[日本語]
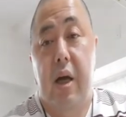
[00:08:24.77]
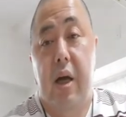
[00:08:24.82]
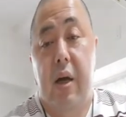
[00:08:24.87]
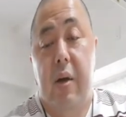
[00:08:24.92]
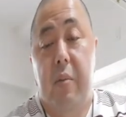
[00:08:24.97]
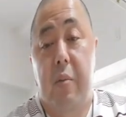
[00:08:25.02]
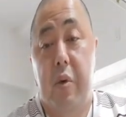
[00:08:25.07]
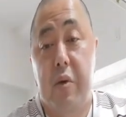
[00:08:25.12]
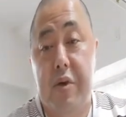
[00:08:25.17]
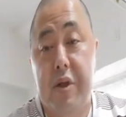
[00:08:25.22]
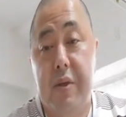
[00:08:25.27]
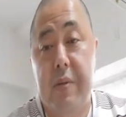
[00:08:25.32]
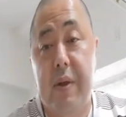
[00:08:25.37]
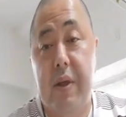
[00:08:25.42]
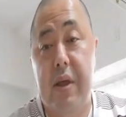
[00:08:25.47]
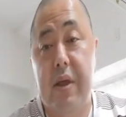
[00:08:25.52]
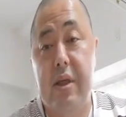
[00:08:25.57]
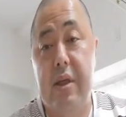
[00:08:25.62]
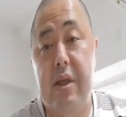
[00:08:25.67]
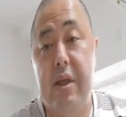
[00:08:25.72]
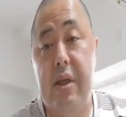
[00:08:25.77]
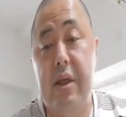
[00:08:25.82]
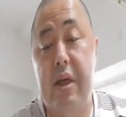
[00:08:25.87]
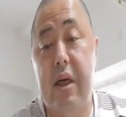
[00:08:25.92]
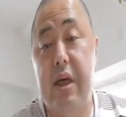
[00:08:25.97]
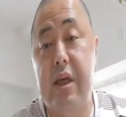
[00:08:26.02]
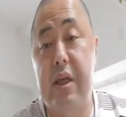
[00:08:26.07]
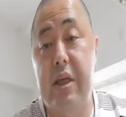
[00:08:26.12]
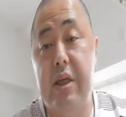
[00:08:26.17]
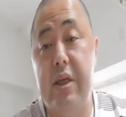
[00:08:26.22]
もし私
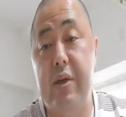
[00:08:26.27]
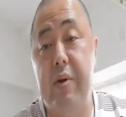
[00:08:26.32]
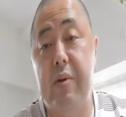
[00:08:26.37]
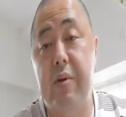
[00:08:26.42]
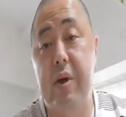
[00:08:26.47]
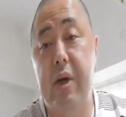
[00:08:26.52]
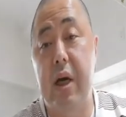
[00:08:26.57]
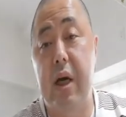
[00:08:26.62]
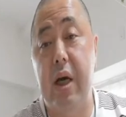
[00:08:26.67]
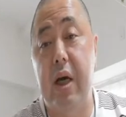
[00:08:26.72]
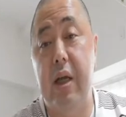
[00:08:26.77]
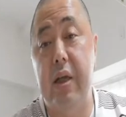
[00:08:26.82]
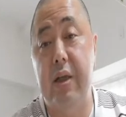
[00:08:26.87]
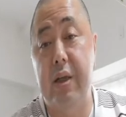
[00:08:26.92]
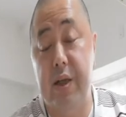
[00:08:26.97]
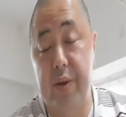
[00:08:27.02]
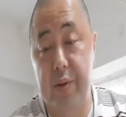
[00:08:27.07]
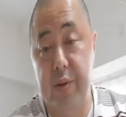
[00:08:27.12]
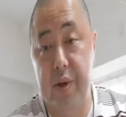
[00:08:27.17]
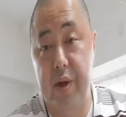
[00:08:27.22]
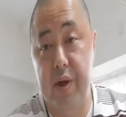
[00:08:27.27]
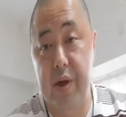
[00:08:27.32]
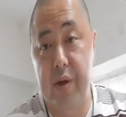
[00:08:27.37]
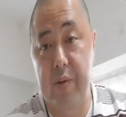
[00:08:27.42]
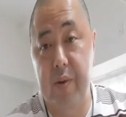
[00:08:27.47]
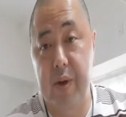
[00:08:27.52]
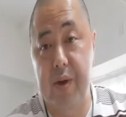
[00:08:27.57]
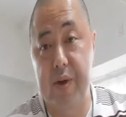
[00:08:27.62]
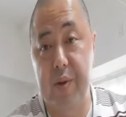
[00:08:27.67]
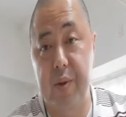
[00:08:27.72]
が議場に上がった時に
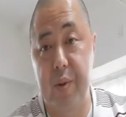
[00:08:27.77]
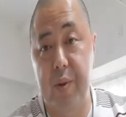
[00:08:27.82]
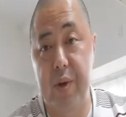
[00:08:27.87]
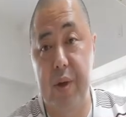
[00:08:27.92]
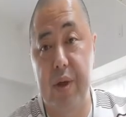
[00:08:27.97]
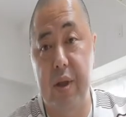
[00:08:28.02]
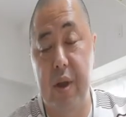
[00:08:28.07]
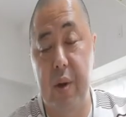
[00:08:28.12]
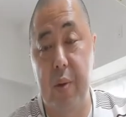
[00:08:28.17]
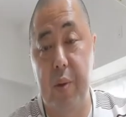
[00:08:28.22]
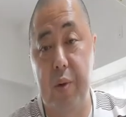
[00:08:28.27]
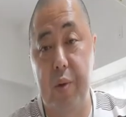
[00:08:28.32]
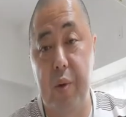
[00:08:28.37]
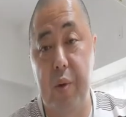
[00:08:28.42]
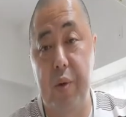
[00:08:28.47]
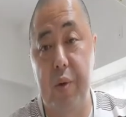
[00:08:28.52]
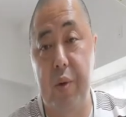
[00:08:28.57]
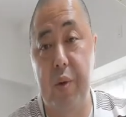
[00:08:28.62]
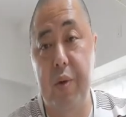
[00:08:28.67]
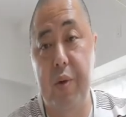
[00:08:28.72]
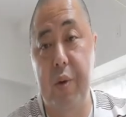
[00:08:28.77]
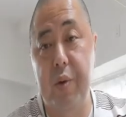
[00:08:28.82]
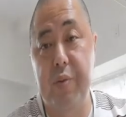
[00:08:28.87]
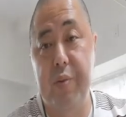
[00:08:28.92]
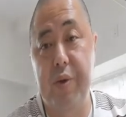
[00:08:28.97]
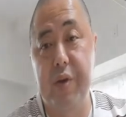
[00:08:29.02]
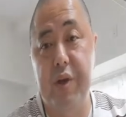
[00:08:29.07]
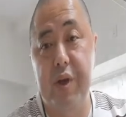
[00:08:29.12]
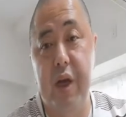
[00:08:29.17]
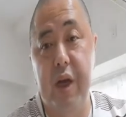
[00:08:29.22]
はそういったことをどんどん
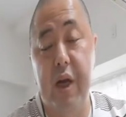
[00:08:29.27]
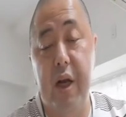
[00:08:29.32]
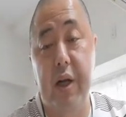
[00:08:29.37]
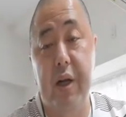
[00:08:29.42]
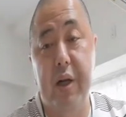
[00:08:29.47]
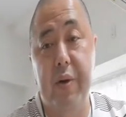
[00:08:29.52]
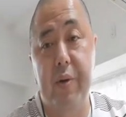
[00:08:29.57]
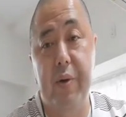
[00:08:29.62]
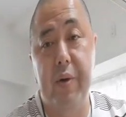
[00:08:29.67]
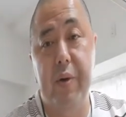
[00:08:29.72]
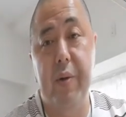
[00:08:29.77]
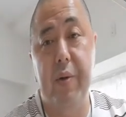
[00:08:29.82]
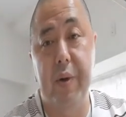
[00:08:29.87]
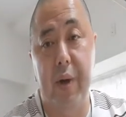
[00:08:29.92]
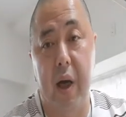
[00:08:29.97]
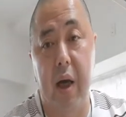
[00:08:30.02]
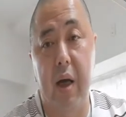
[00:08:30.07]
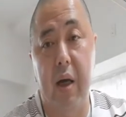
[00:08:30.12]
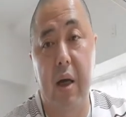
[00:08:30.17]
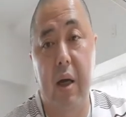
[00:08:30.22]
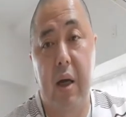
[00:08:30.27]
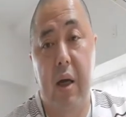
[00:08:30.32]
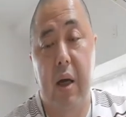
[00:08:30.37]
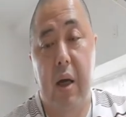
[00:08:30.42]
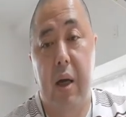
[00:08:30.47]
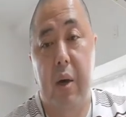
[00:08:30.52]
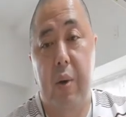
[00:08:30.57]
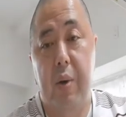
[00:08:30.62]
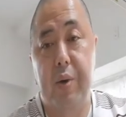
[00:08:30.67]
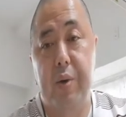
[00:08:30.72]
ぶつけられるような
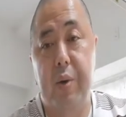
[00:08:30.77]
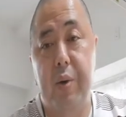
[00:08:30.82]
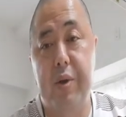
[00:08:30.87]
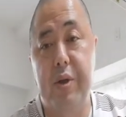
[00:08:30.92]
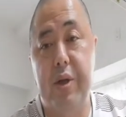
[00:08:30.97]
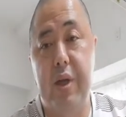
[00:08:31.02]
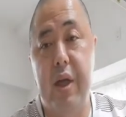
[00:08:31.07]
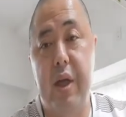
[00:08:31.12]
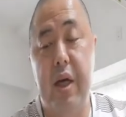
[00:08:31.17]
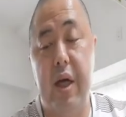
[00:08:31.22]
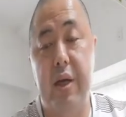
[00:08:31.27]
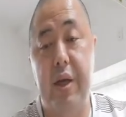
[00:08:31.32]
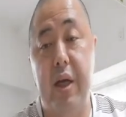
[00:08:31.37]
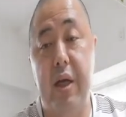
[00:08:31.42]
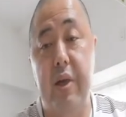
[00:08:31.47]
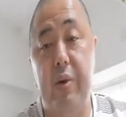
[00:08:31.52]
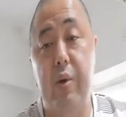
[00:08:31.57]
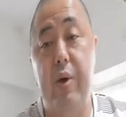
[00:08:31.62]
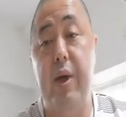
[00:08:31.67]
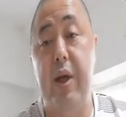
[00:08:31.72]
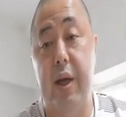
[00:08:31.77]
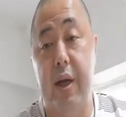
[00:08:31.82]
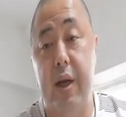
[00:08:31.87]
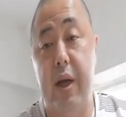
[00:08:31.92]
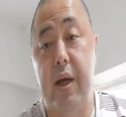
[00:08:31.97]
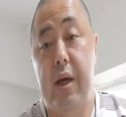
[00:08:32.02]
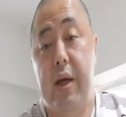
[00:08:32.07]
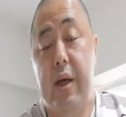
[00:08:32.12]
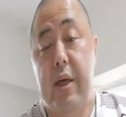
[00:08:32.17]
ことをしていかないといけない。